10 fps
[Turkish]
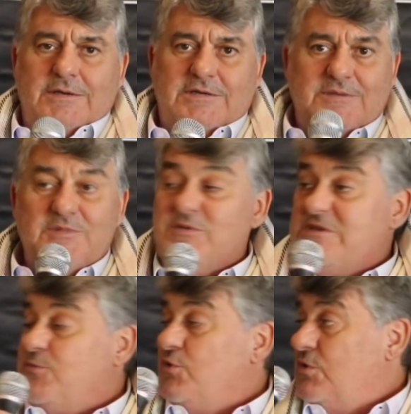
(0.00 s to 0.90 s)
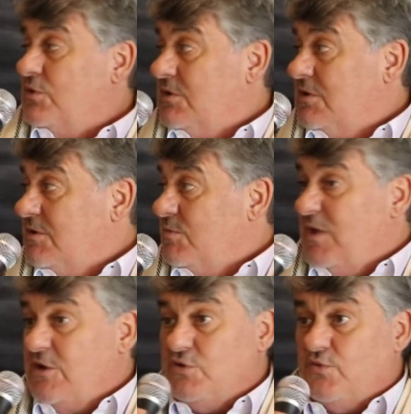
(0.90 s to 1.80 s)
Şimdi biz bu e,
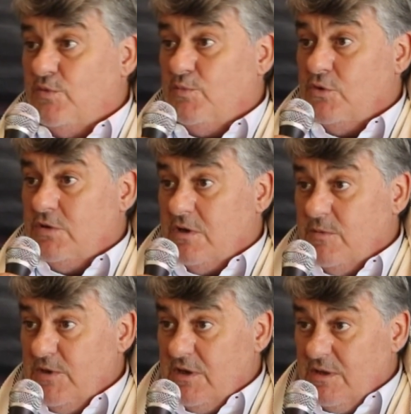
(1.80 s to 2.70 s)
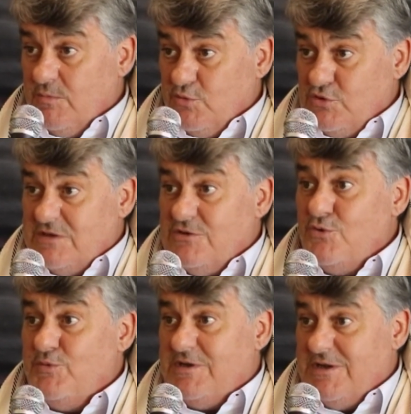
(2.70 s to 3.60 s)
mevcut futbol takımıyla bu
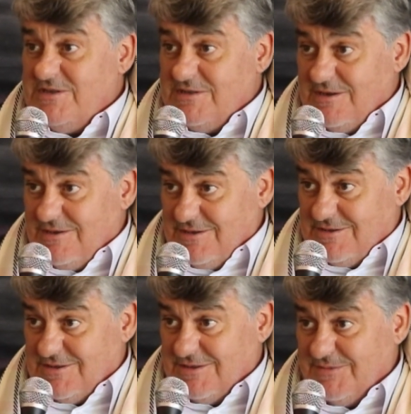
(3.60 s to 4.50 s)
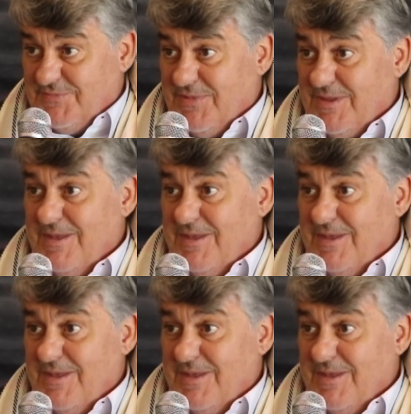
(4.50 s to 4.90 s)
sezonu bitireceğiz arkadaşlar.